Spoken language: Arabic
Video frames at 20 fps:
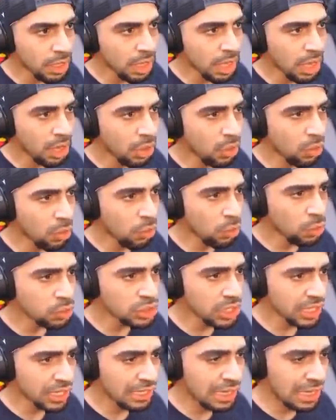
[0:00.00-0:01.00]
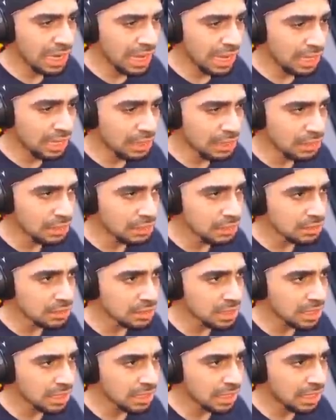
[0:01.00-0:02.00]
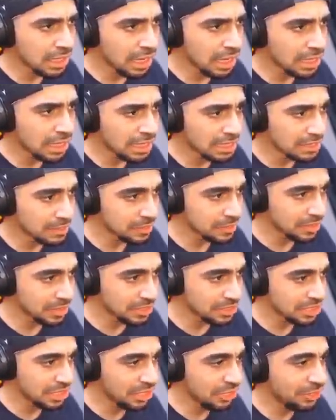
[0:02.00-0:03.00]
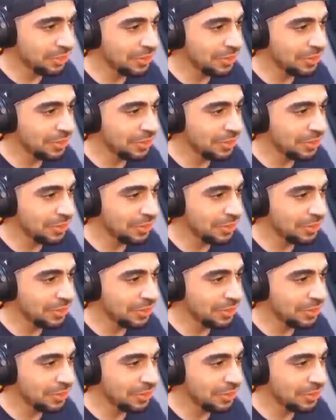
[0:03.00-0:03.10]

تمام او شكله لا شكله لا لازم ترجعون